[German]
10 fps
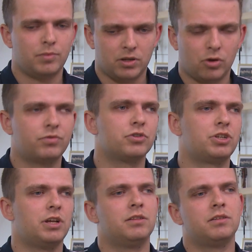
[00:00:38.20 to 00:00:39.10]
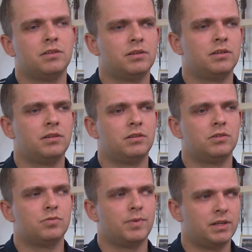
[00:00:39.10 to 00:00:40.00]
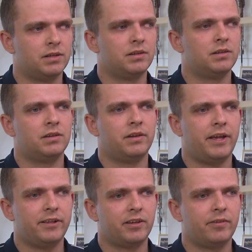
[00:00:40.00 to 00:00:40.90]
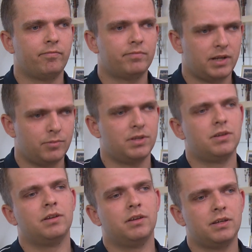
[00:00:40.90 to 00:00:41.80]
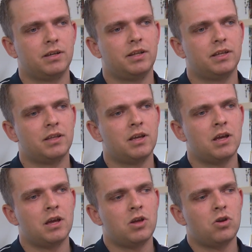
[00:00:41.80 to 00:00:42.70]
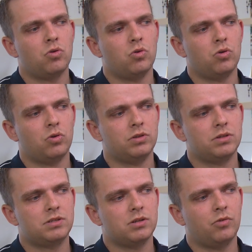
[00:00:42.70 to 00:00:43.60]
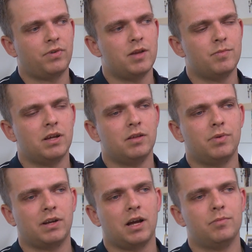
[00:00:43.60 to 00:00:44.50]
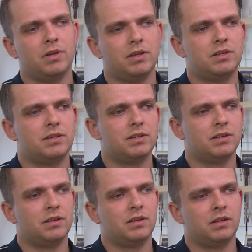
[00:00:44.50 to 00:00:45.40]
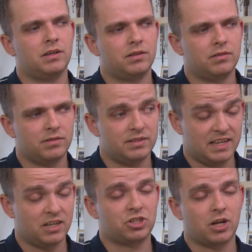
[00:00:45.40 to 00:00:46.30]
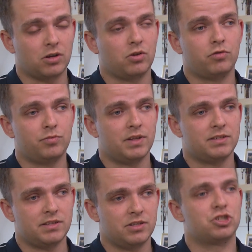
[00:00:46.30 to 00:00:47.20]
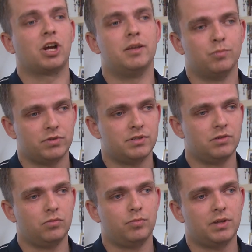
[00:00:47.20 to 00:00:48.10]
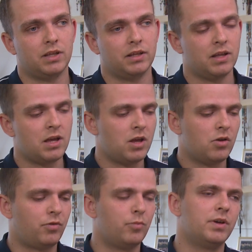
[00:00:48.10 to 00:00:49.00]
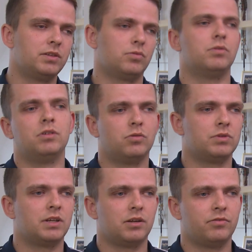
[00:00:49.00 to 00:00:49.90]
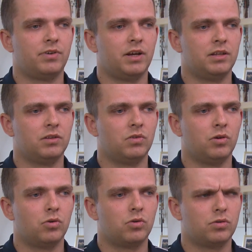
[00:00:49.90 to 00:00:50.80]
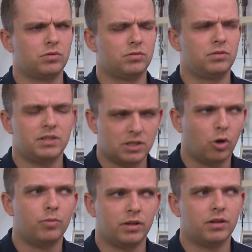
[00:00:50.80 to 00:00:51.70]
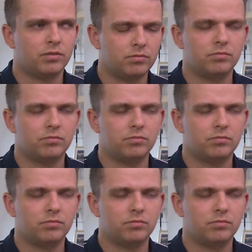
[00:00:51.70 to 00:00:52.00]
bin ich aufgestanden äh, zu meinen äh, Eltern, habe mich äh, hingelegt und auf einmal bekam ich äh, sehr starke Kopfschmerzen, dass ich schreien musste und bin dann vom Bett äh, runtergefallen auch, ich glaube,